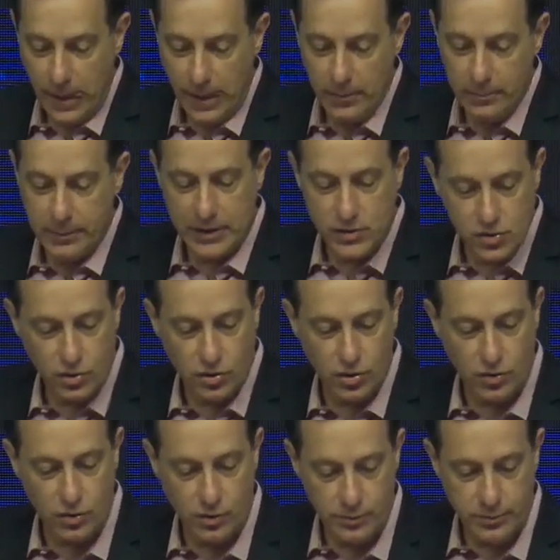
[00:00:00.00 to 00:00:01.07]

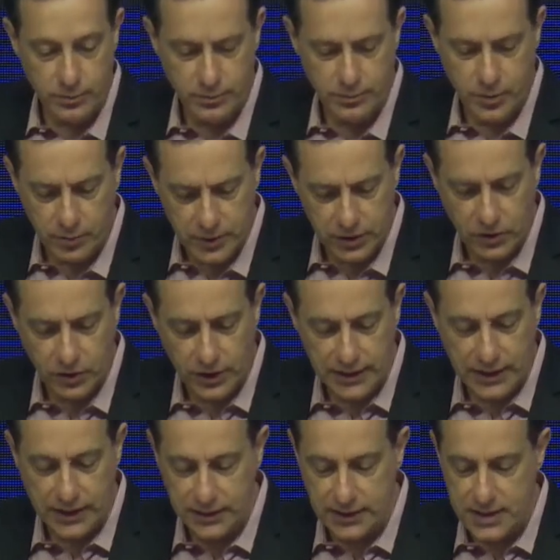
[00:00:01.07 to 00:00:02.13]
pasó momentos de
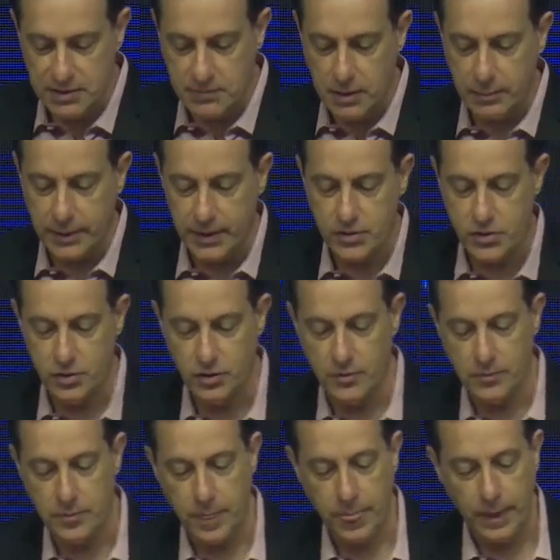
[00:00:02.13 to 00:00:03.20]
tantísima
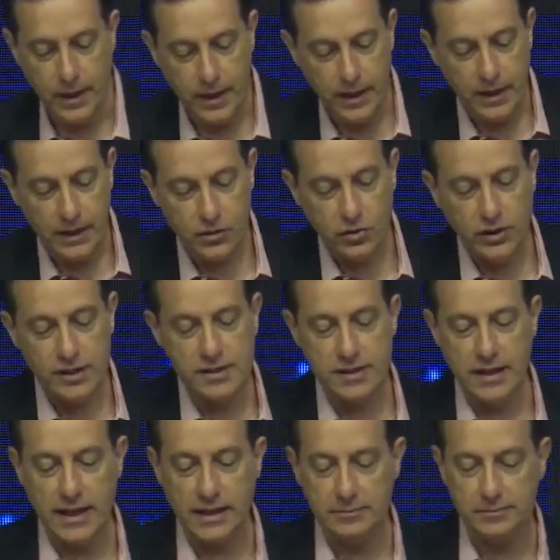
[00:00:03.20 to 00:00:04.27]
presión y yo
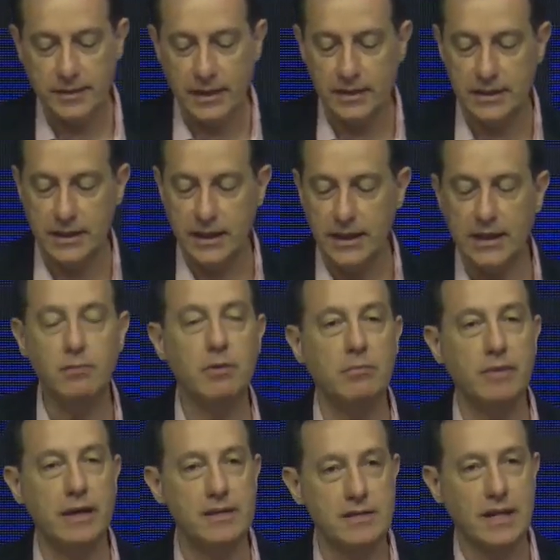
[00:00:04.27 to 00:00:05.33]
quisiera dirigir mi
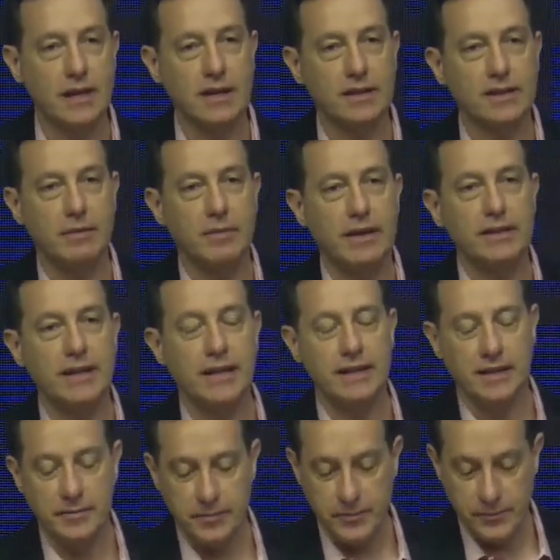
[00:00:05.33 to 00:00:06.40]
mensaje esta
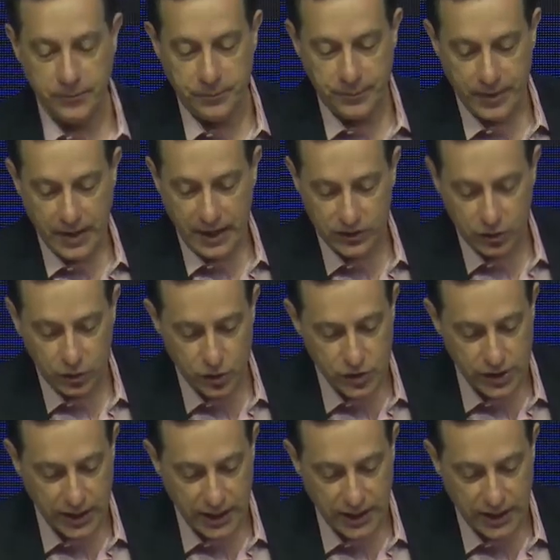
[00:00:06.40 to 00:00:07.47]
mañana a todos
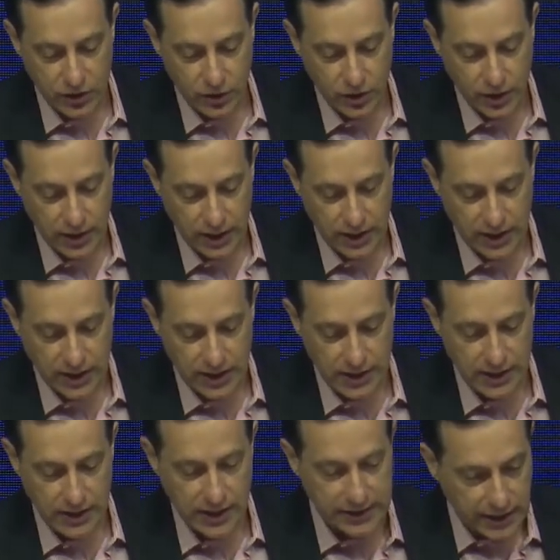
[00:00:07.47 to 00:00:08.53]
aquellos que
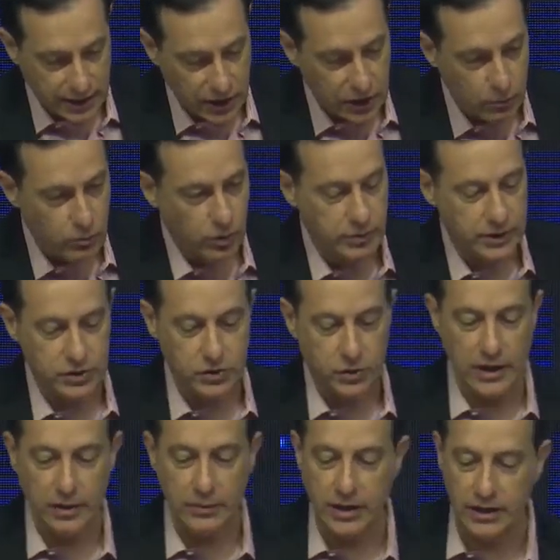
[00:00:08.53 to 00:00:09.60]
están en un momento
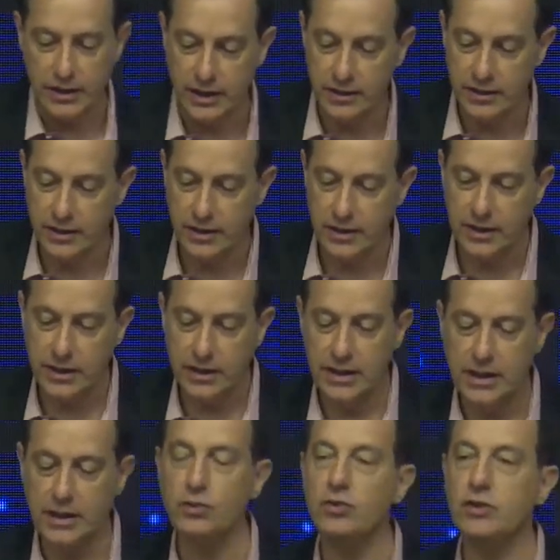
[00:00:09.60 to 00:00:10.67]
de la vida
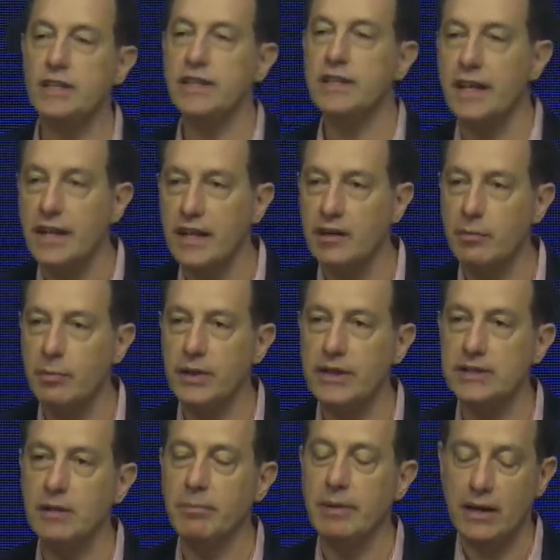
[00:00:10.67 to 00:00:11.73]
que no tienen
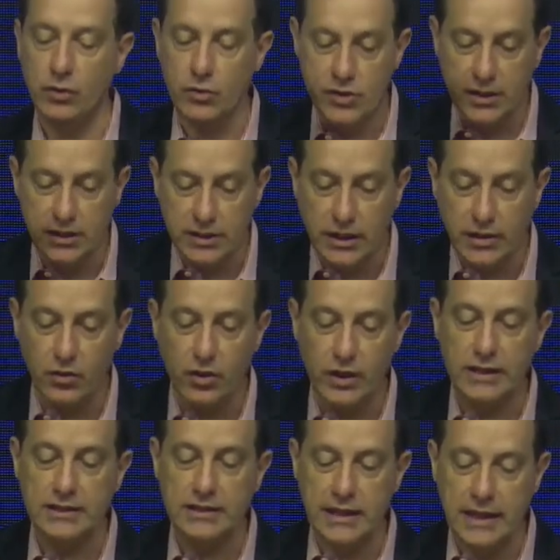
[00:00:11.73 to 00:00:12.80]
respuesta para los
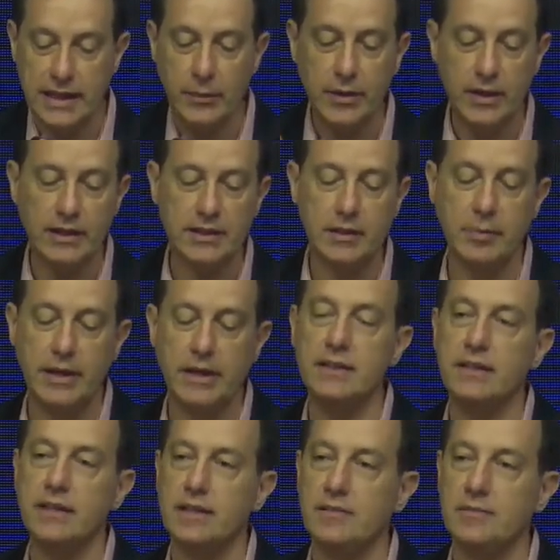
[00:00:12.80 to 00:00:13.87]
interrogantes que la vida te
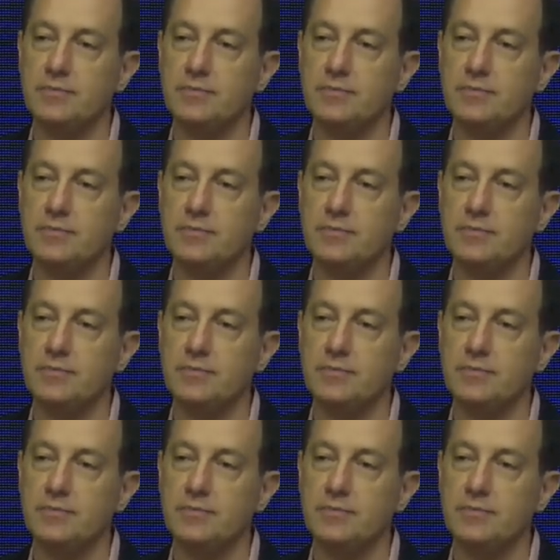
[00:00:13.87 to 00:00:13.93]
plantea.